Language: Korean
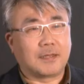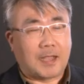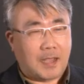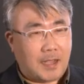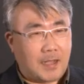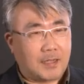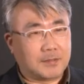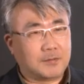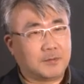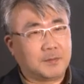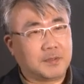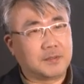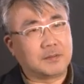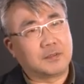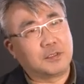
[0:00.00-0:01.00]
다
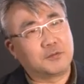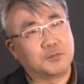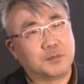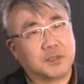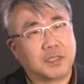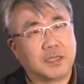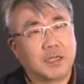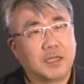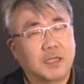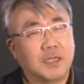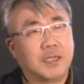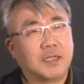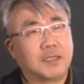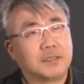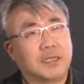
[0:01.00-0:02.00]
서비스를 해줍니다.
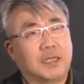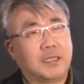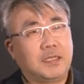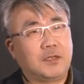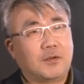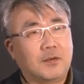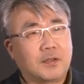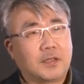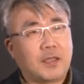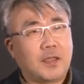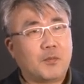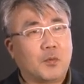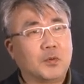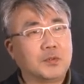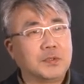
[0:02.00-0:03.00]
자, 이렇게
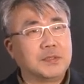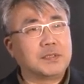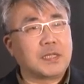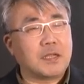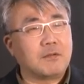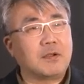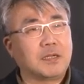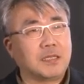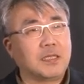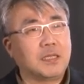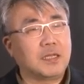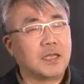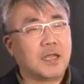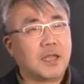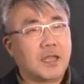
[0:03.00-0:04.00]
모든 생활이
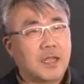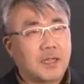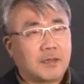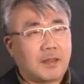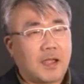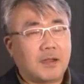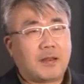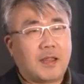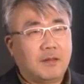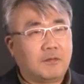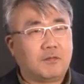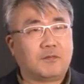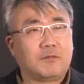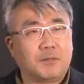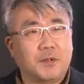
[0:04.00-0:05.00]
다
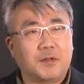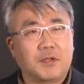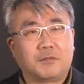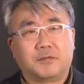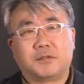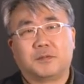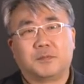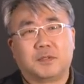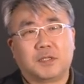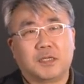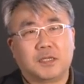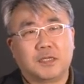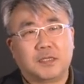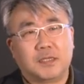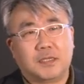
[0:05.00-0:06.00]
렌트로 변하고 있습니다.
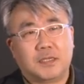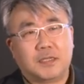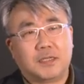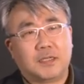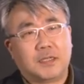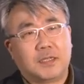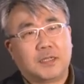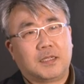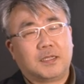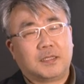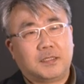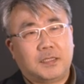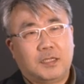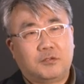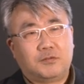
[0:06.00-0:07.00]

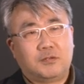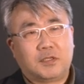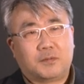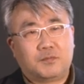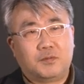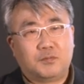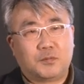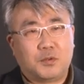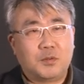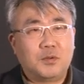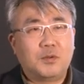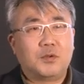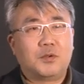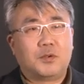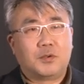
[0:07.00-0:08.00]
예술
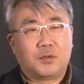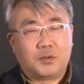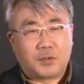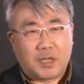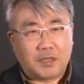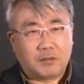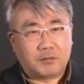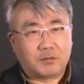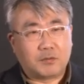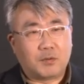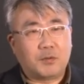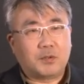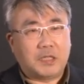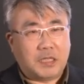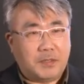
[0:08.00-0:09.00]
작품도
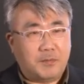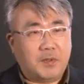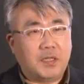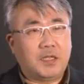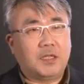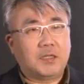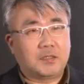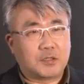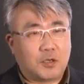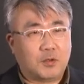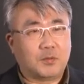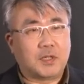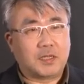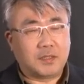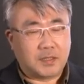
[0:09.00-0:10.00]
렌트로 이미
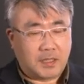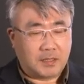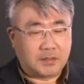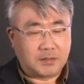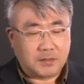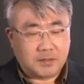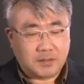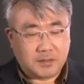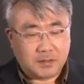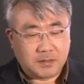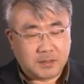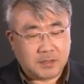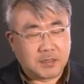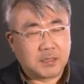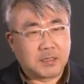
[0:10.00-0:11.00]
전환되는
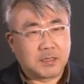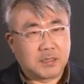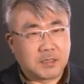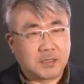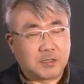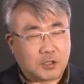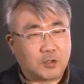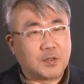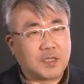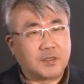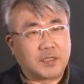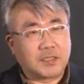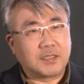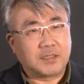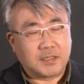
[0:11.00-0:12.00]

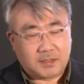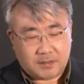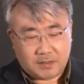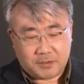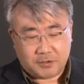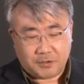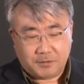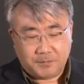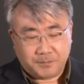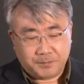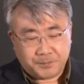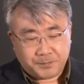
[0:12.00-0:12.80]
전환되기 시작을 했죠.